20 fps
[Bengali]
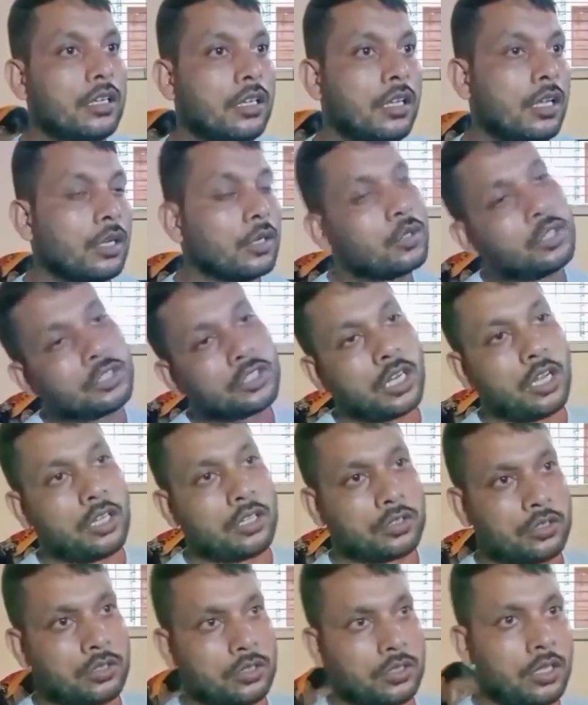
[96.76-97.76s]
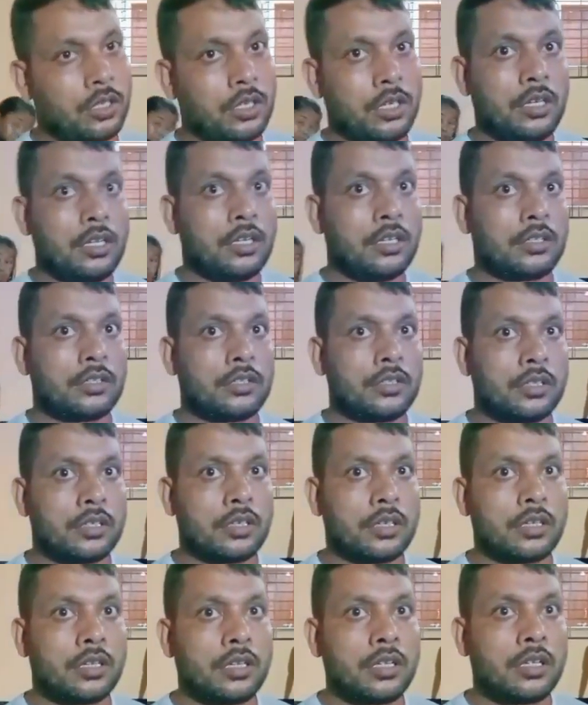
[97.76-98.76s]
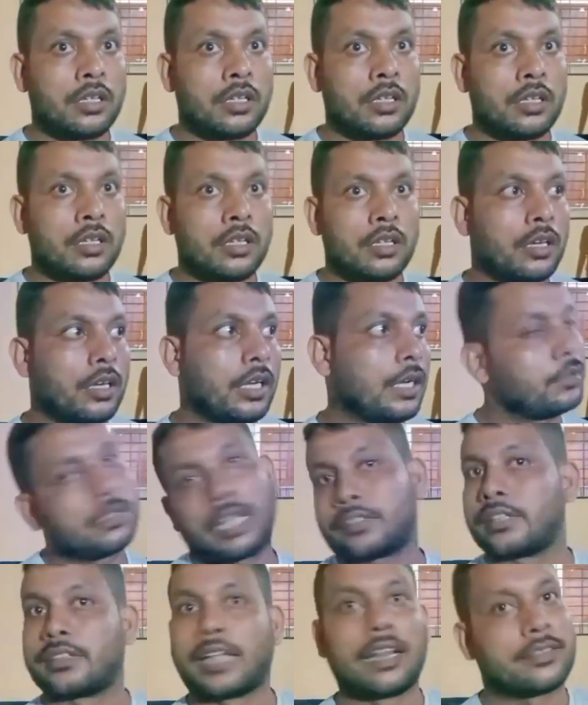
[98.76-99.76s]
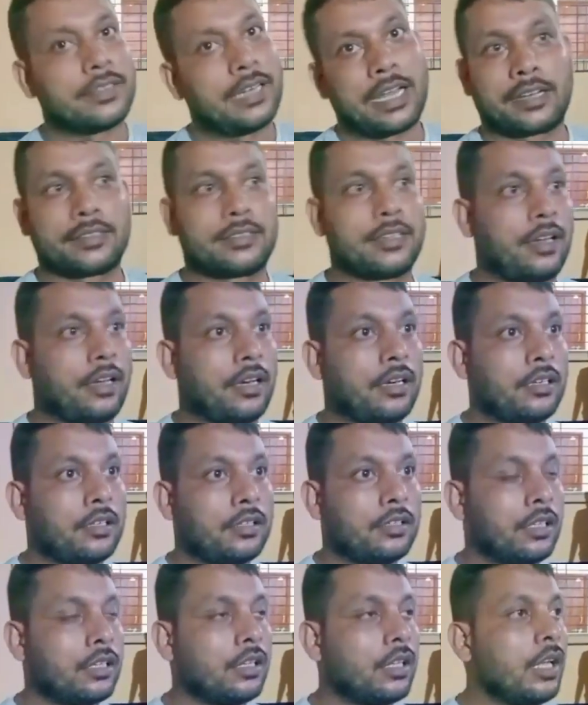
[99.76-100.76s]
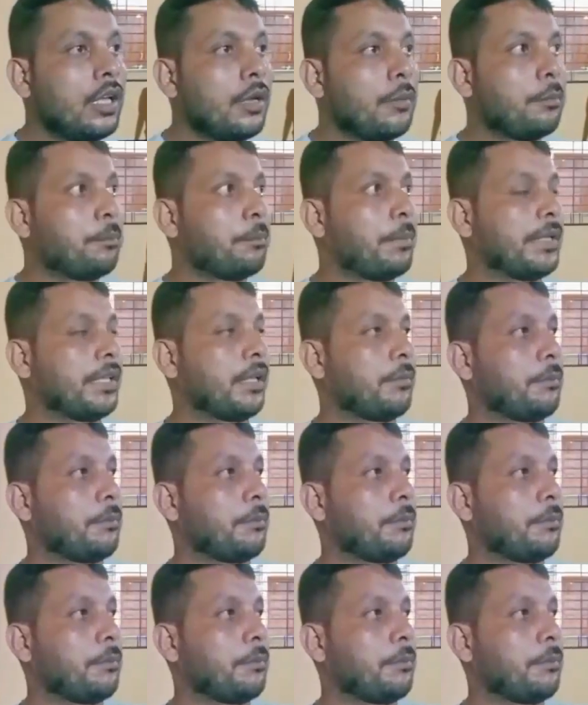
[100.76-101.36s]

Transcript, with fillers: গুরুতর থাকায় তাদেরকে সঙ্গে সঙ্গে শিলচর মেডিকেল